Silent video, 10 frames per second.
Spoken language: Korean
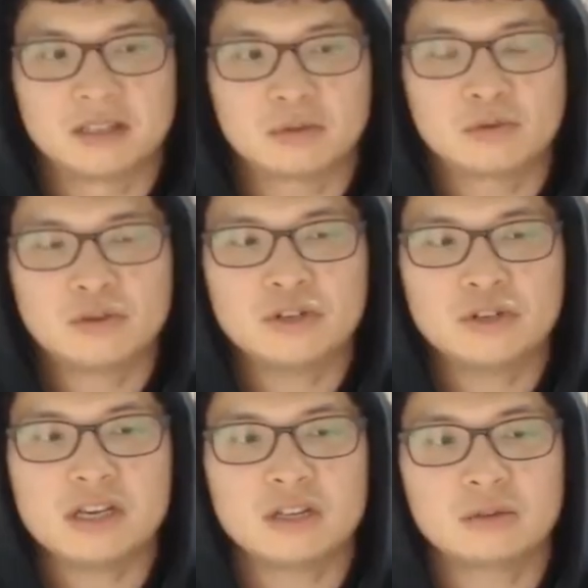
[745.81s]
네,
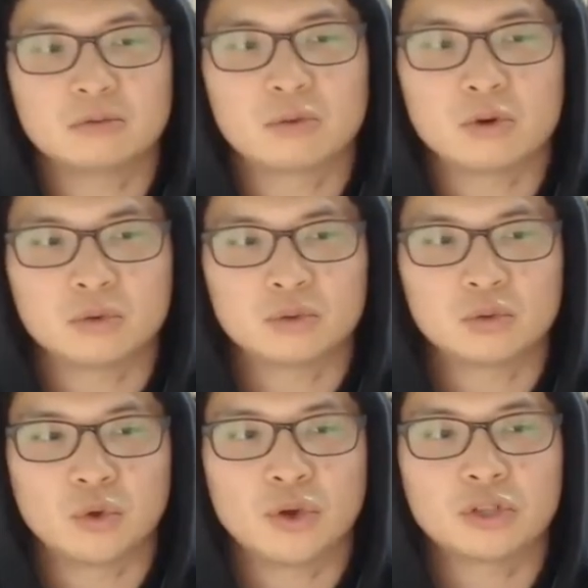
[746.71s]
토큰이 도,
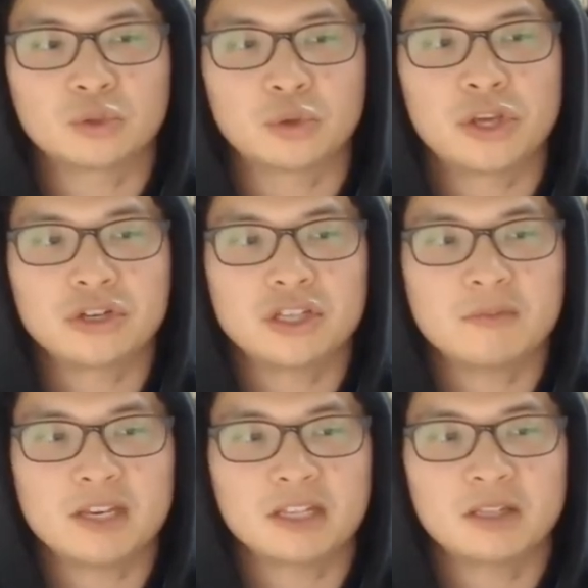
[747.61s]
조
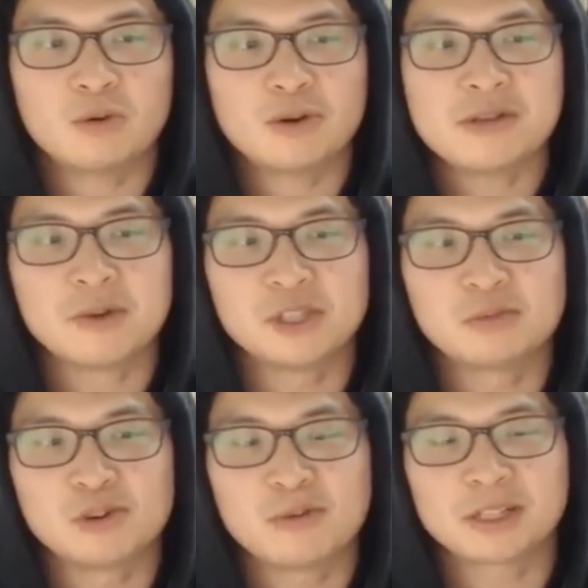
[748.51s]
조태영님이 토큰이 뭔지
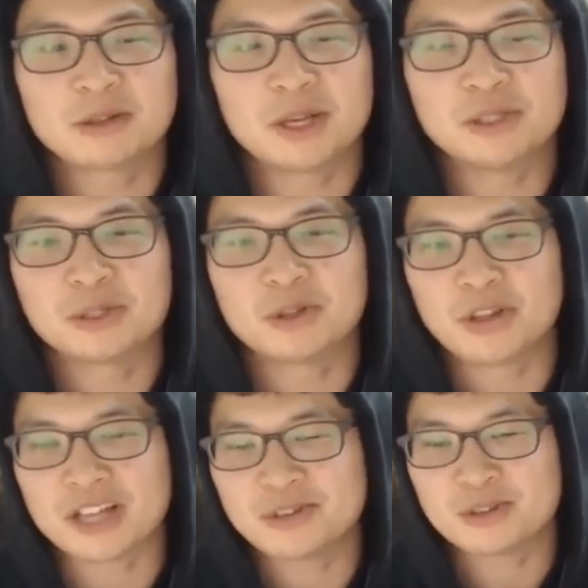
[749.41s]
물어봐도 되죠. 너
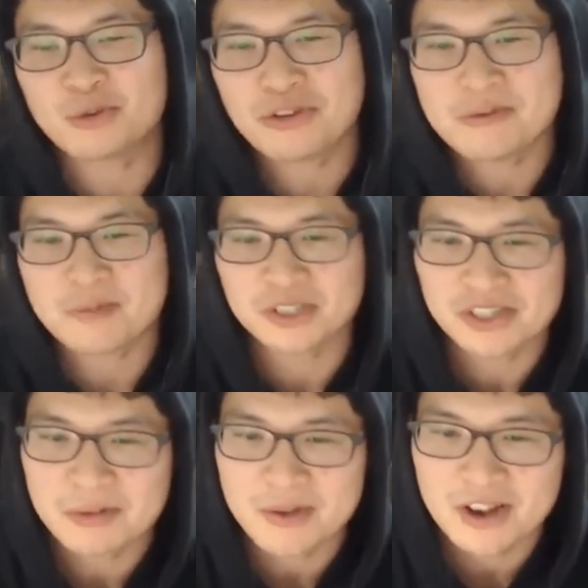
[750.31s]
나중에 토큰이 뭔지
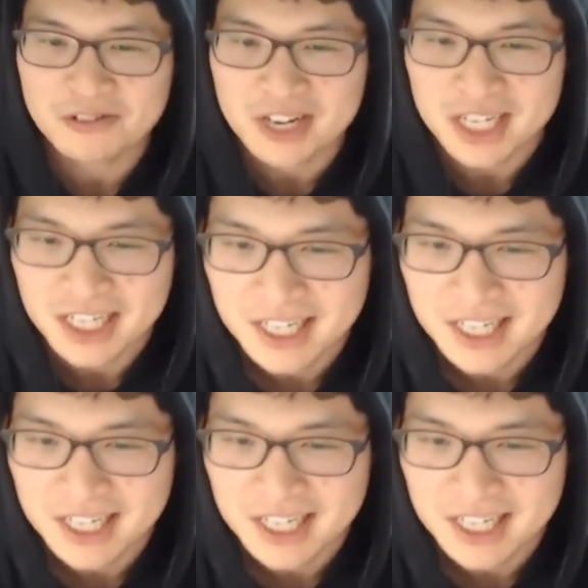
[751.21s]
설명할 거야?